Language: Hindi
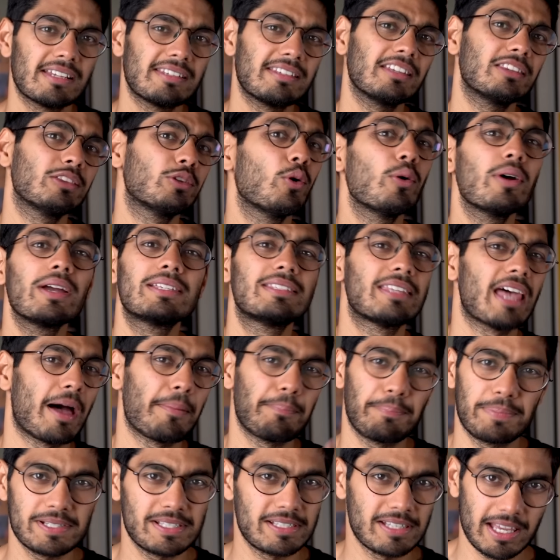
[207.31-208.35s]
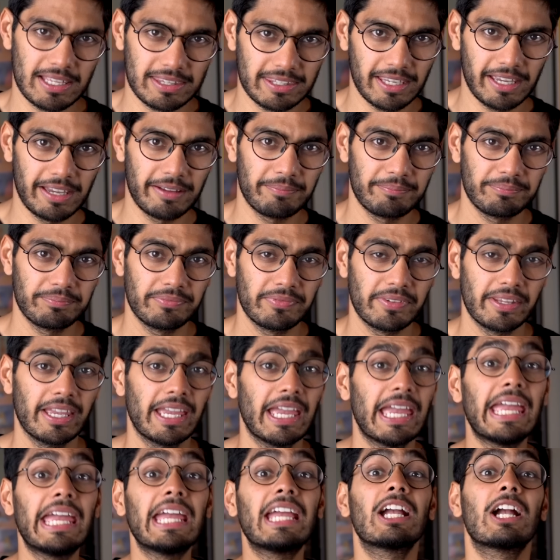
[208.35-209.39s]
जैसे दो एग्जाम्पल्स देते हैं
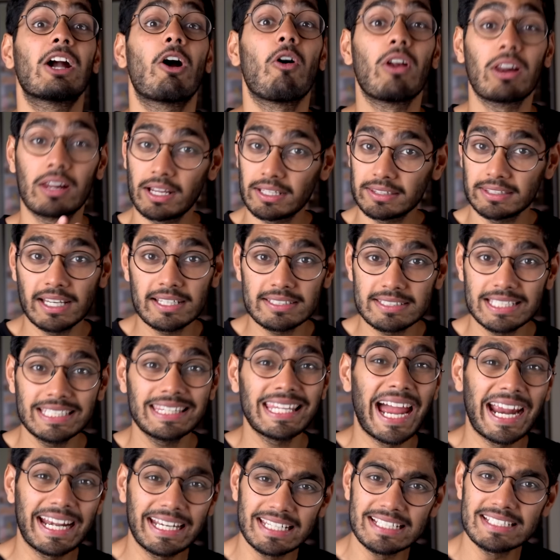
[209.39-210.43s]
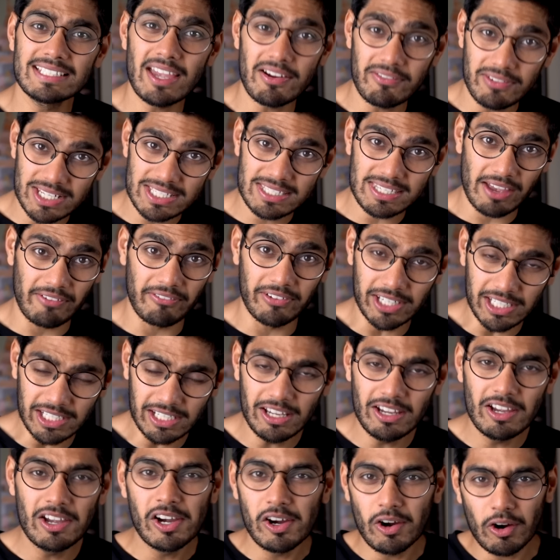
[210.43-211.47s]
एक कोलकाता से 1977
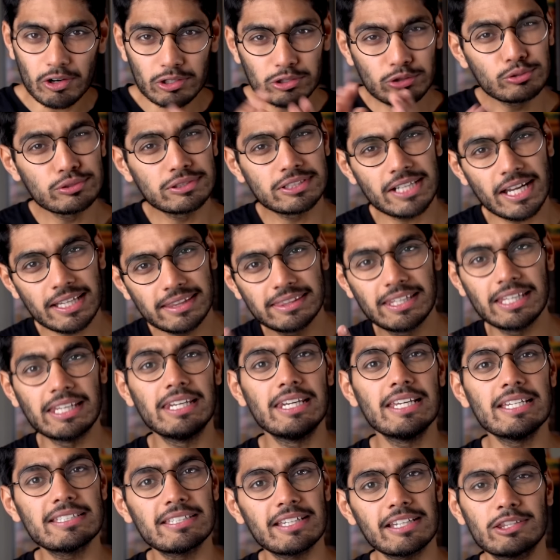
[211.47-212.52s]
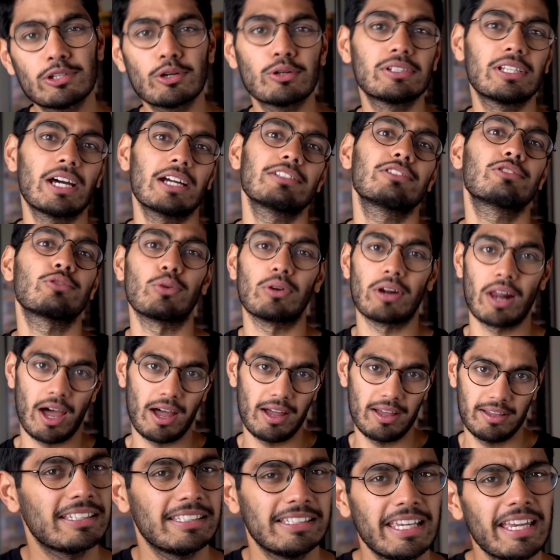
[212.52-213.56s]
और दूसरा दिल्ली से 2016
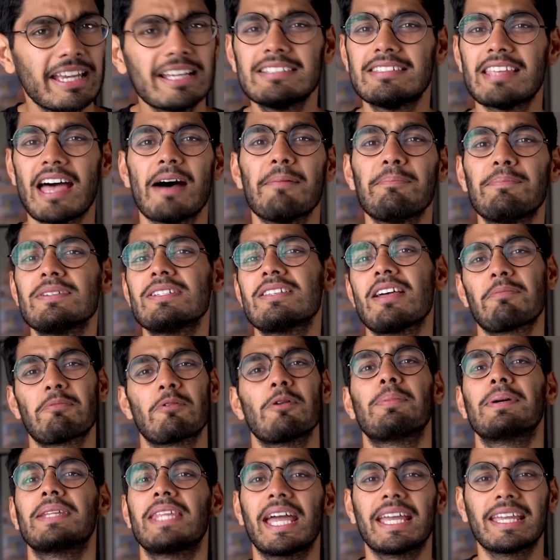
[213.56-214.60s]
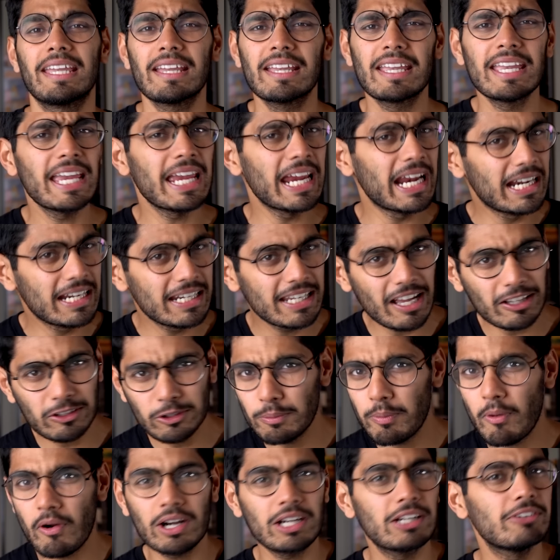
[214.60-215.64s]
ये एग्जाम्पल्स आपको बताएंगे कि इंडिया
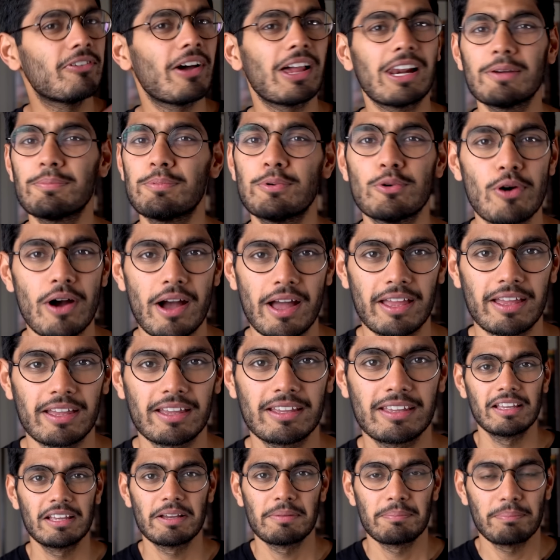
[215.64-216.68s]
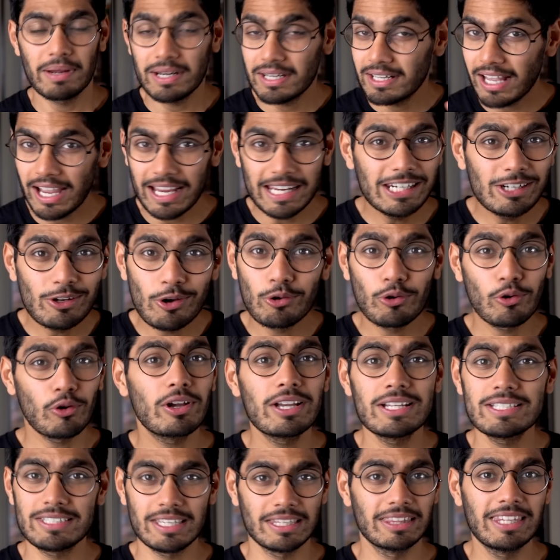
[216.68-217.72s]
तो बहुत डेवलप हुआ है पर कई लोगों
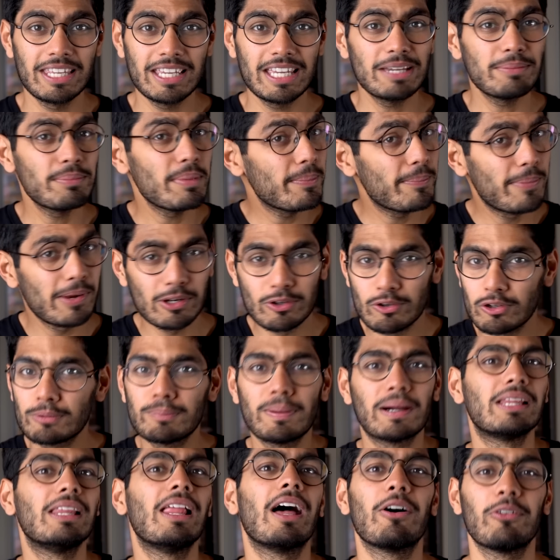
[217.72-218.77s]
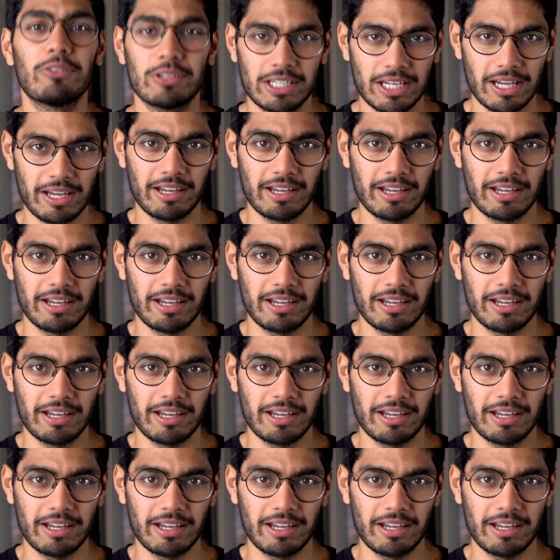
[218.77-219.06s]
की जिंदगी में बिल्कुल बदलाव नहीं